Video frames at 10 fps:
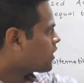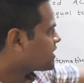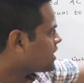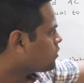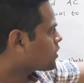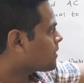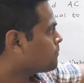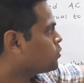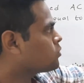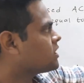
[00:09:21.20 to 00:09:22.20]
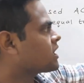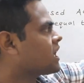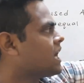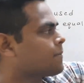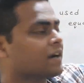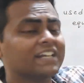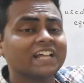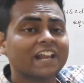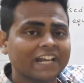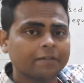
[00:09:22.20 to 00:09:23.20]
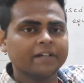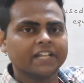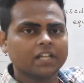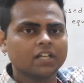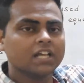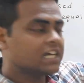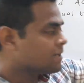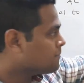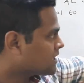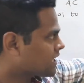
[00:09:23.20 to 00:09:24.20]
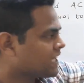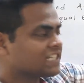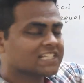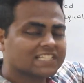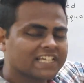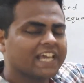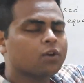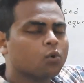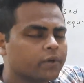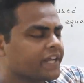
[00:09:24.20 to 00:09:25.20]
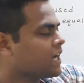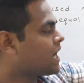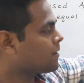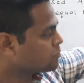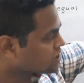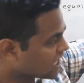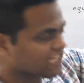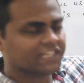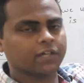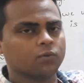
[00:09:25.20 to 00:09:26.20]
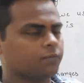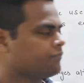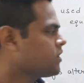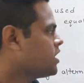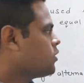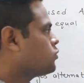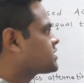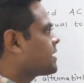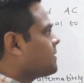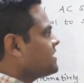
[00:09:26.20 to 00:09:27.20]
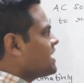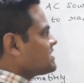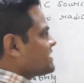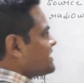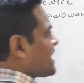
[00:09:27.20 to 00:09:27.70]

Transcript: और ये हो गया ब्लू कलर का आपका टारगेट मटेरियल मतलब कि जिसकी कोटिंग आप चाहते हो उसके बाद यहाँ से